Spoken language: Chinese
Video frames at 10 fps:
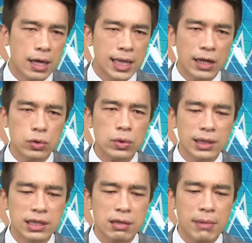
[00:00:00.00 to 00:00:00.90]
那如果
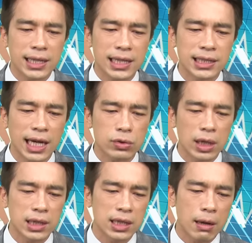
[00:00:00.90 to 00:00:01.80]
你是买在相
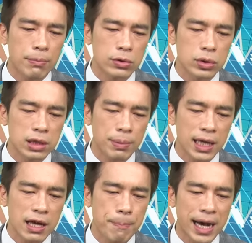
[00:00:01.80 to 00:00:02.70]
对低点，比如说这
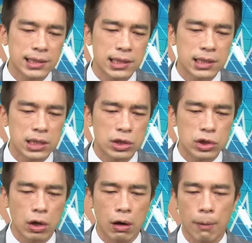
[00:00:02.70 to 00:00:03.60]
边一百四十
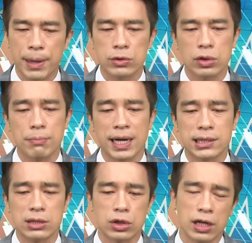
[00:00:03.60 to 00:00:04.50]
九，不要说一百
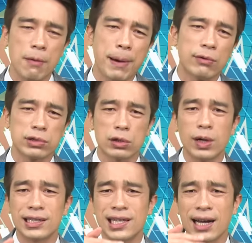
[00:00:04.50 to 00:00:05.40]
四十九，一百五十
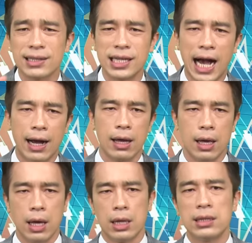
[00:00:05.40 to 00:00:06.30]
块上下。
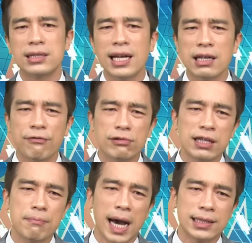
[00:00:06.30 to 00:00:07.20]
你在这附
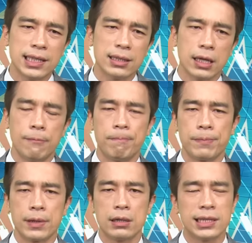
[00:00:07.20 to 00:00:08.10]
近买进的，
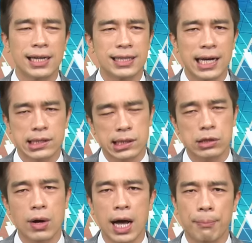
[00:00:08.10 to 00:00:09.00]
上下十
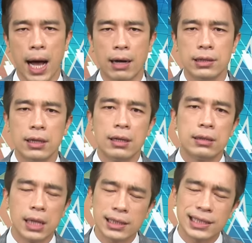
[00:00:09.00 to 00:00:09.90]
块好不好？
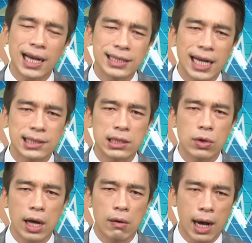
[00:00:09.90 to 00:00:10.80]
那上下十
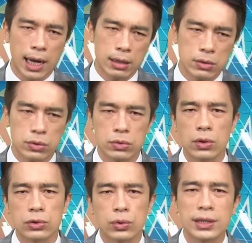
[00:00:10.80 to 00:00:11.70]
块的话，如
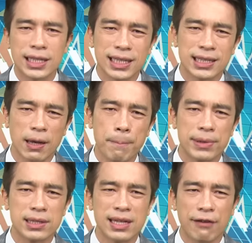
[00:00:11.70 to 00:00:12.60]
果说你的成
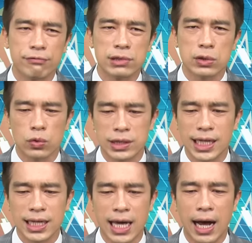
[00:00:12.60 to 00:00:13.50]
本是那附近，我
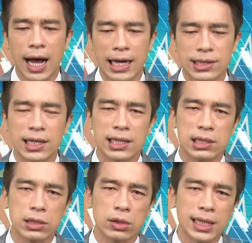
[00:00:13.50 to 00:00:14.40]
建议啊，还是可以
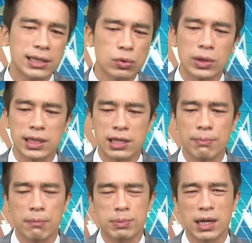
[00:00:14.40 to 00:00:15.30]
持有。但是如果你成
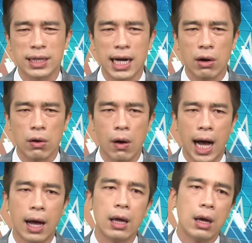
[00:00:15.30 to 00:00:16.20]
本比较高的
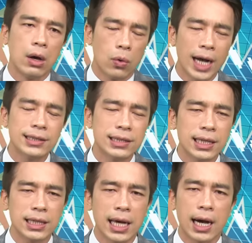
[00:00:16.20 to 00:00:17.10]
话，我还是
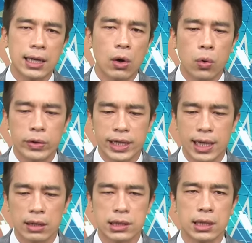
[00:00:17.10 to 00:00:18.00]
建议啊，要获利
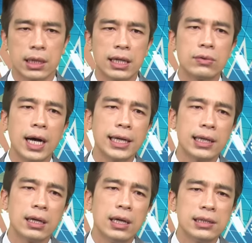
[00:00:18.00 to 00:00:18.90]
了结。另外
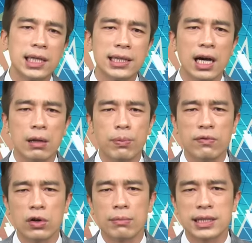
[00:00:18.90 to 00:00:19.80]
呢，政要的部
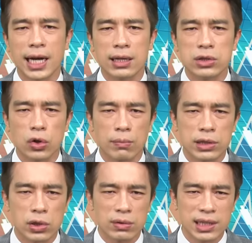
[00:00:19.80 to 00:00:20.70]
分我们讲很久，我
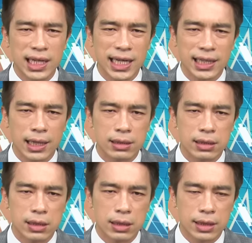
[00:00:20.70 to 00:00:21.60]
们从这一
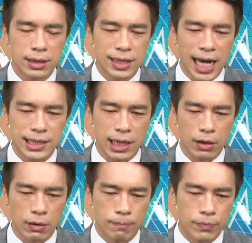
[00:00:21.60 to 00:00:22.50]
根跟大家
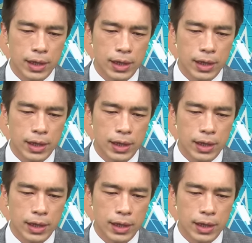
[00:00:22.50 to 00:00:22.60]
讲喽。